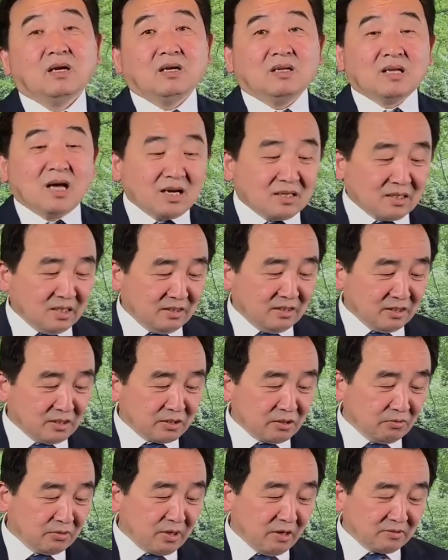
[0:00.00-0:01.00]
他可能
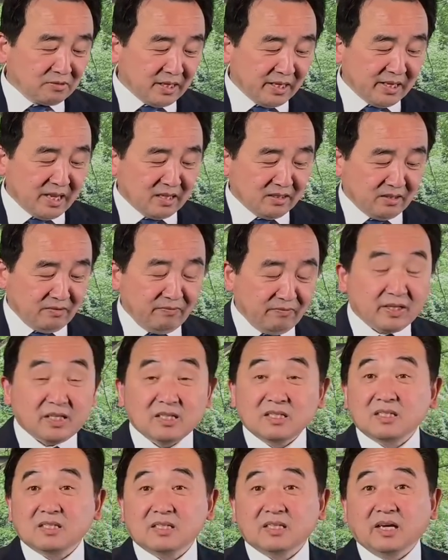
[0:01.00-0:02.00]
受到这样的
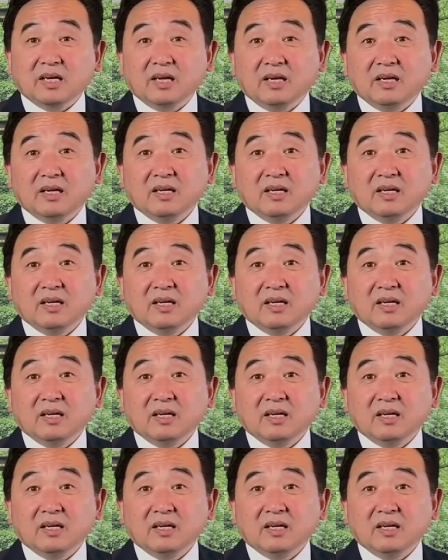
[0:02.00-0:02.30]
威胁，